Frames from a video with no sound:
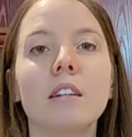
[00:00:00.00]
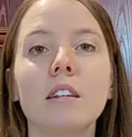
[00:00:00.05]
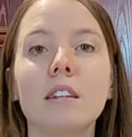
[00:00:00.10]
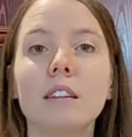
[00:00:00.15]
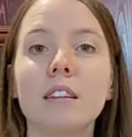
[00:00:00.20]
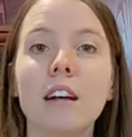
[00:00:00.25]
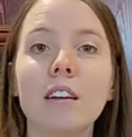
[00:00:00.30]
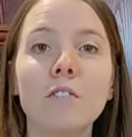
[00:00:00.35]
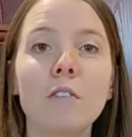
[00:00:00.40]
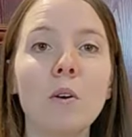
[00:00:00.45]

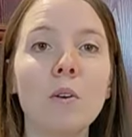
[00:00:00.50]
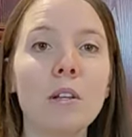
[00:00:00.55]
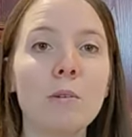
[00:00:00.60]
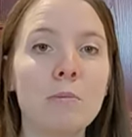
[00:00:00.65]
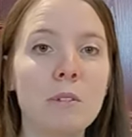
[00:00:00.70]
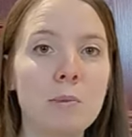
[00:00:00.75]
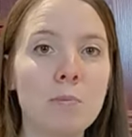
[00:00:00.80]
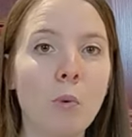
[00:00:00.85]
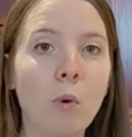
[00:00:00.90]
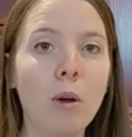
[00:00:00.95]
Dans le fond, les
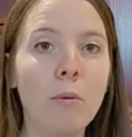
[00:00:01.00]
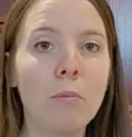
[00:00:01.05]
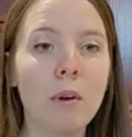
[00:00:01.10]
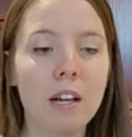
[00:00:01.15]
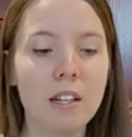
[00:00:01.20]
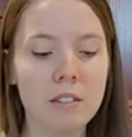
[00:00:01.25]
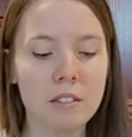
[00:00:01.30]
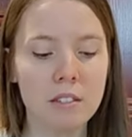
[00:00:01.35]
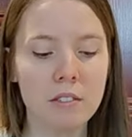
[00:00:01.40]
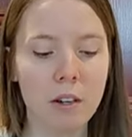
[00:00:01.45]
petits points
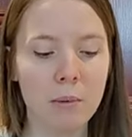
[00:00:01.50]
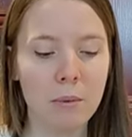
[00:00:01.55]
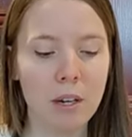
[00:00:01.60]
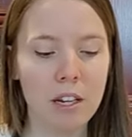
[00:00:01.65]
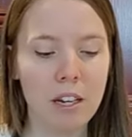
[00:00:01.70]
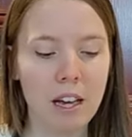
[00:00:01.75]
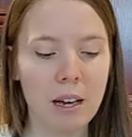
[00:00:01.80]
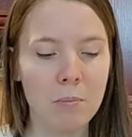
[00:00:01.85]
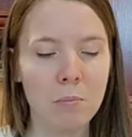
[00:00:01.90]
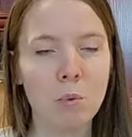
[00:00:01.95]
blancs, c'est vraiment
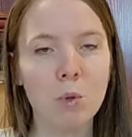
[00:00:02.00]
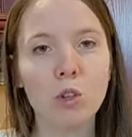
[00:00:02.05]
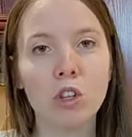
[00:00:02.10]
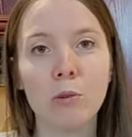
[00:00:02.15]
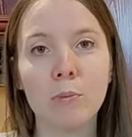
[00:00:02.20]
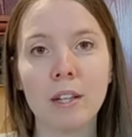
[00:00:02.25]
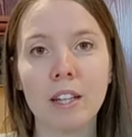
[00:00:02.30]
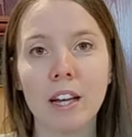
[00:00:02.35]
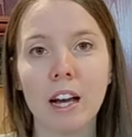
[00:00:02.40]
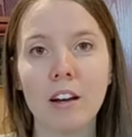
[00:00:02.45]
la poudre de
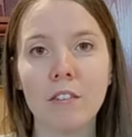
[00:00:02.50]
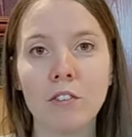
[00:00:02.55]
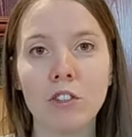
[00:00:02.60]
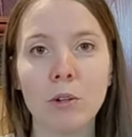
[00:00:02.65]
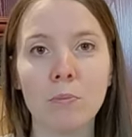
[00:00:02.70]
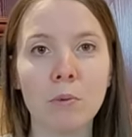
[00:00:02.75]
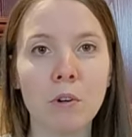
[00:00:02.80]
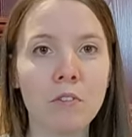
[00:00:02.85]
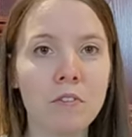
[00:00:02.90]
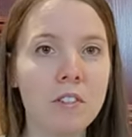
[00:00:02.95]
betterave qui n'a
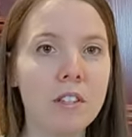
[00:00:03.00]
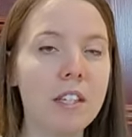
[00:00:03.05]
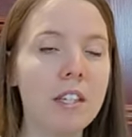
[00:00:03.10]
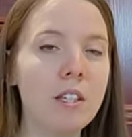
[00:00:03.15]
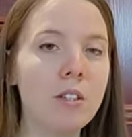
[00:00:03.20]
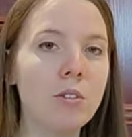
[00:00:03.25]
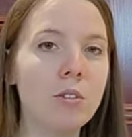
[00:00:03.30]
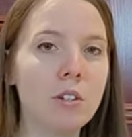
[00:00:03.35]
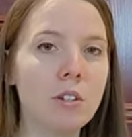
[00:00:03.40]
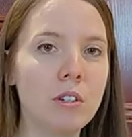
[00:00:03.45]
pas fini
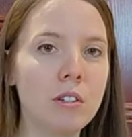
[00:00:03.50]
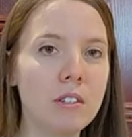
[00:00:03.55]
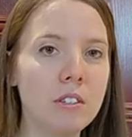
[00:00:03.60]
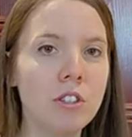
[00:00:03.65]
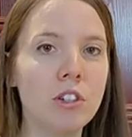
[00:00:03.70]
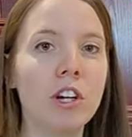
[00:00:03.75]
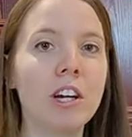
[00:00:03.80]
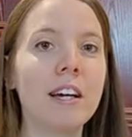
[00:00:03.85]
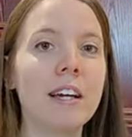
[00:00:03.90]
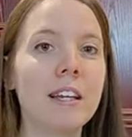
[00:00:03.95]
de se
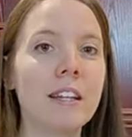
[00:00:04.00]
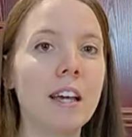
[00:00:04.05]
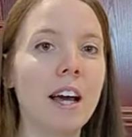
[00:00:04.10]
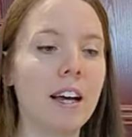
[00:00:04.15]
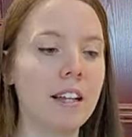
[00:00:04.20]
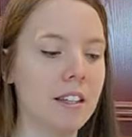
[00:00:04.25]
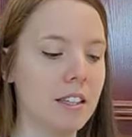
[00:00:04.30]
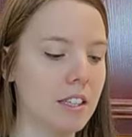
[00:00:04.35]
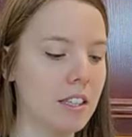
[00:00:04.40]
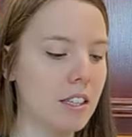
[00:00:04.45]

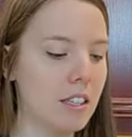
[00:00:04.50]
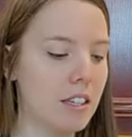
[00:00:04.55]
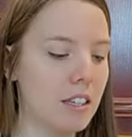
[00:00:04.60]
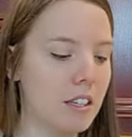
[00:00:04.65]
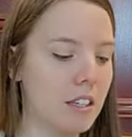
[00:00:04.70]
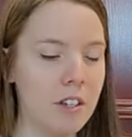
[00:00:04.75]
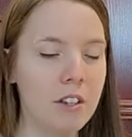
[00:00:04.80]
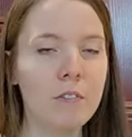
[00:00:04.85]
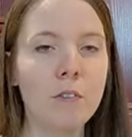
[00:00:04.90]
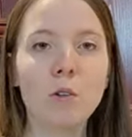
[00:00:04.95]
réhydrater.
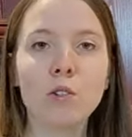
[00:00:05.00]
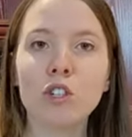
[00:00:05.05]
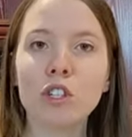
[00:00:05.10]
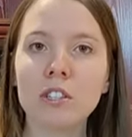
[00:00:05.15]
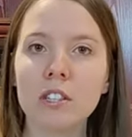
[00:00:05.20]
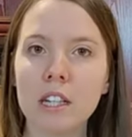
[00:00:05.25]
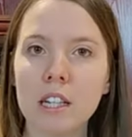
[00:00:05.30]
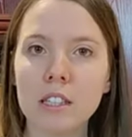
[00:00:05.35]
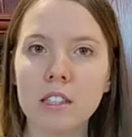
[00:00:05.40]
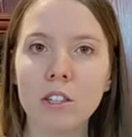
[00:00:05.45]
Il faut
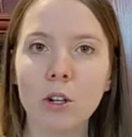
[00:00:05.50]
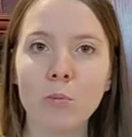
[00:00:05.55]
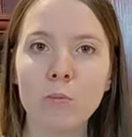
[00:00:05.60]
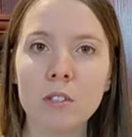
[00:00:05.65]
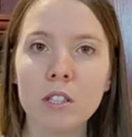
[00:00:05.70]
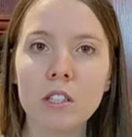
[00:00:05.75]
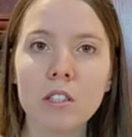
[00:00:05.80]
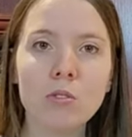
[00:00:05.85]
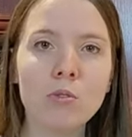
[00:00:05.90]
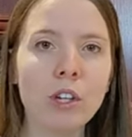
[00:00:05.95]
juste y laisser un
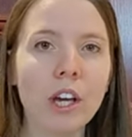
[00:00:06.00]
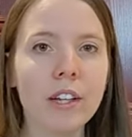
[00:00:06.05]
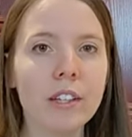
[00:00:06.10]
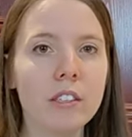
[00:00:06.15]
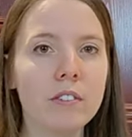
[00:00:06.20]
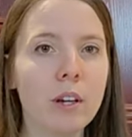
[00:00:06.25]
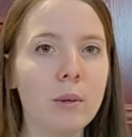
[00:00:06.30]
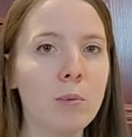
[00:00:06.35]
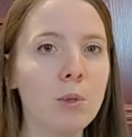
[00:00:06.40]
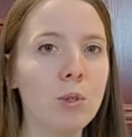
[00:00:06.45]
petit
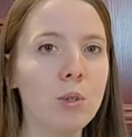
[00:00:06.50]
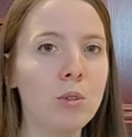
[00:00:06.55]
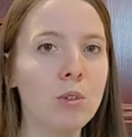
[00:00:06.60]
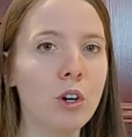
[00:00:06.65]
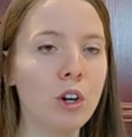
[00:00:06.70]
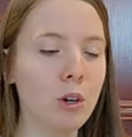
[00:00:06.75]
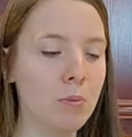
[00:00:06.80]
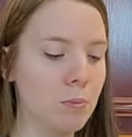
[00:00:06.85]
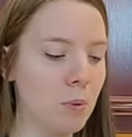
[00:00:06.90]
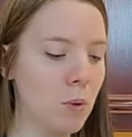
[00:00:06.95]
15-20 minutes de
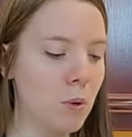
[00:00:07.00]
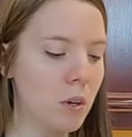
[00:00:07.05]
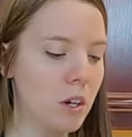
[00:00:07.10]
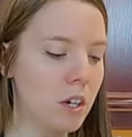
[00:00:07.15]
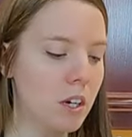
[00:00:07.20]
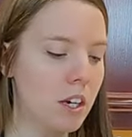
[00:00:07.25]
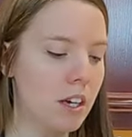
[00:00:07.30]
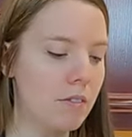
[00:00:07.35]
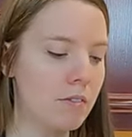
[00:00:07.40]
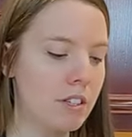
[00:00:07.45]
repos
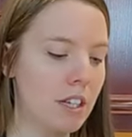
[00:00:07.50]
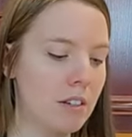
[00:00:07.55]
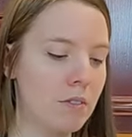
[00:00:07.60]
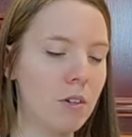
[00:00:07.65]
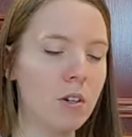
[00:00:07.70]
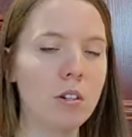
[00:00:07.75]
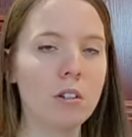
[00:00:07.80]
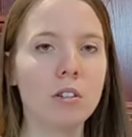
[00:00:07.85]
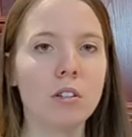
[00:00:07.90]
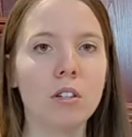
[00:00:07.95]
et vous allez
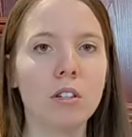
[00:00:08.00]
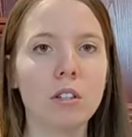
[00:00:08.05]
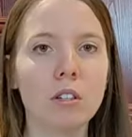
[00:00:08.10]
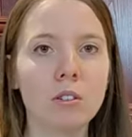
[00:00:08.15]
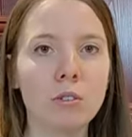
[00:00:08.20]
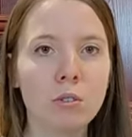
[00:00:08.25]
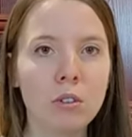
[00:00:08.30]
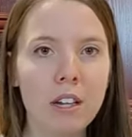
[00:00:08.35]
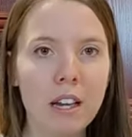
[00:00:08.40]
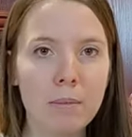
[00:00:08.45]
voir que
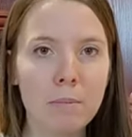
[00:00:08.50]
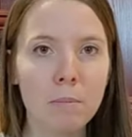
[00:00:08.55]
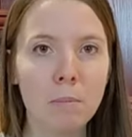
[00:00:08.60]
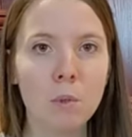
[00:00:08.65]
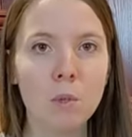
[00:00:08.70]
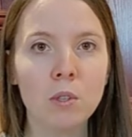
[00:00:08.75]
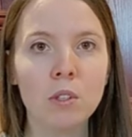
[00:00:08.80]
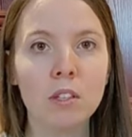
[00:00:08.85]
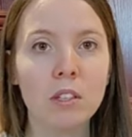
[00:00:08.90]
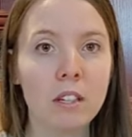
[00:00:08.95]
toute la
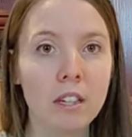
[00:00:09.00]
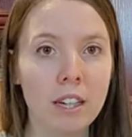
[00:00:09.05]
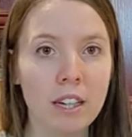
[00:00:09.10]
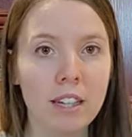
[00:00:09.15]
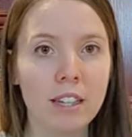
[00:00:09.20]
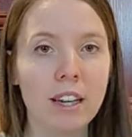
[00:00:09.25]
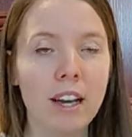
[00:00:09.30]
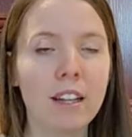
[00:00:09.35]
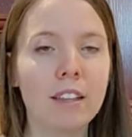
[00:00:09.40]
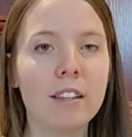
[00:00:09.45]
poudre
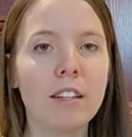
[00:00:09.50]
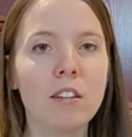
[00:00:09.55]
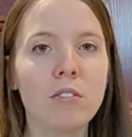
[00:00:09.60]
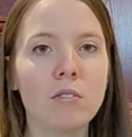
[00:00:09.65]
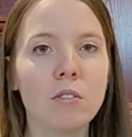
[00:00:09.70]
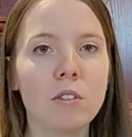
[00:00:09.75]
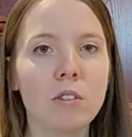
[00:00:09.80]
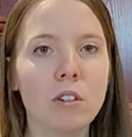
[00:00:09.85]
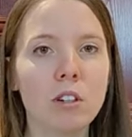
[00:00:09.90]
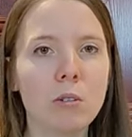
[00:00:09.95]
réhydratée
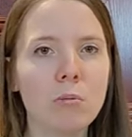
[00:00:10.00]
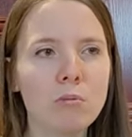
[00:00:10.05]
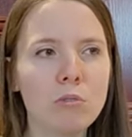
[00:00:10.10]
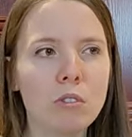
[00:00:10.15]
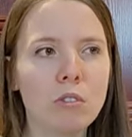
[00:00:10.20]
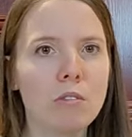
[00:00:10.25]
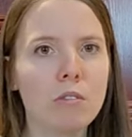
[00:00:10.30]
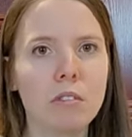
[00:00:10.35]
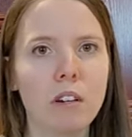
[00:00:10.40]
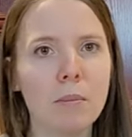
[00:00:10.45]
va comme
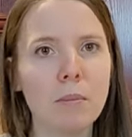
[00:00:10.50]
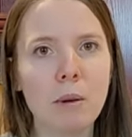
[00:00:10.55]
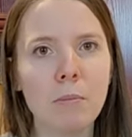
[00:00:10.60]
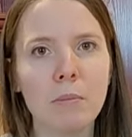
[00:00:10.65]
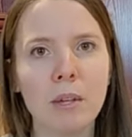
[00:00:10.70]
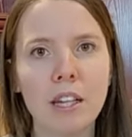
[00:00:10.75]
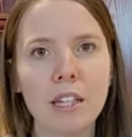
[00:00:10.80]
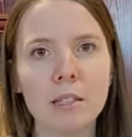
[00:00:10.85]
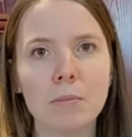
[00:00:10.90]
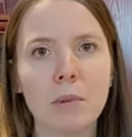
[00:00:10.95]
vraiment
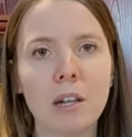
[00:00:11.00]
bien se